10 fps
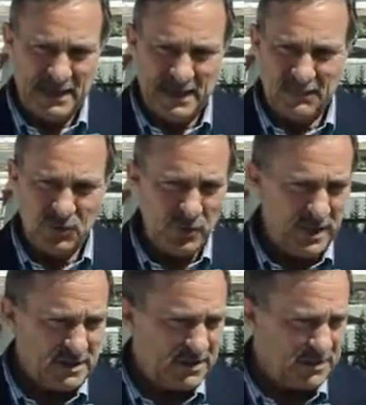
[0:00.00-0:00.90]
I lavori
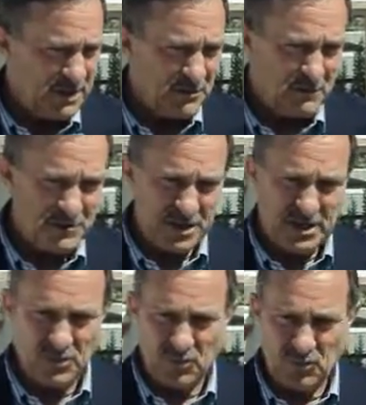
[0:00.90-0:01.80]
che si stanno
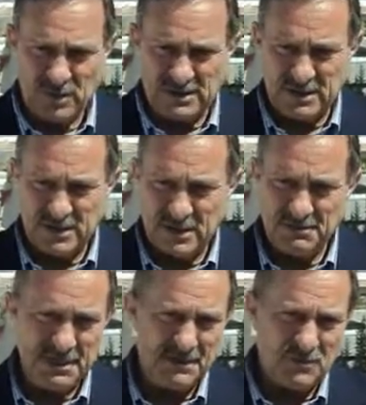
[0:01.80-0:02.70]
facendo, questi della
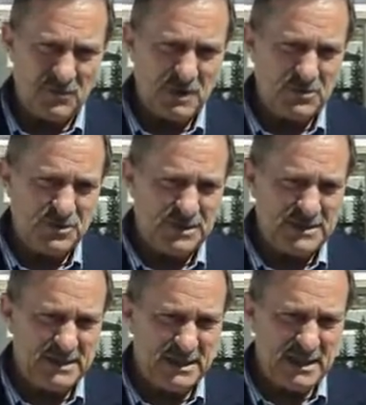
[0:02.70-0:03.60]
piattaforma
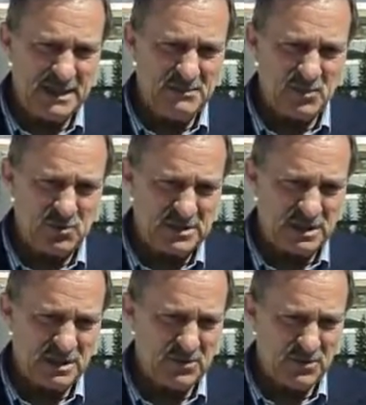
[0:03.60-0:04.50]
logistica,
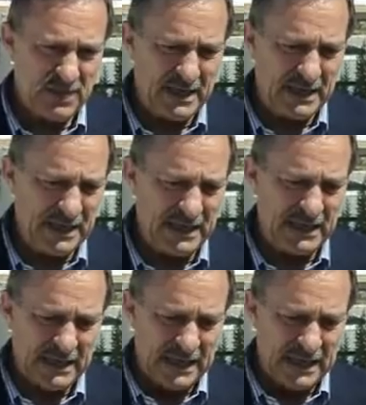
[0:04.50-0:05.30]
dimostrano che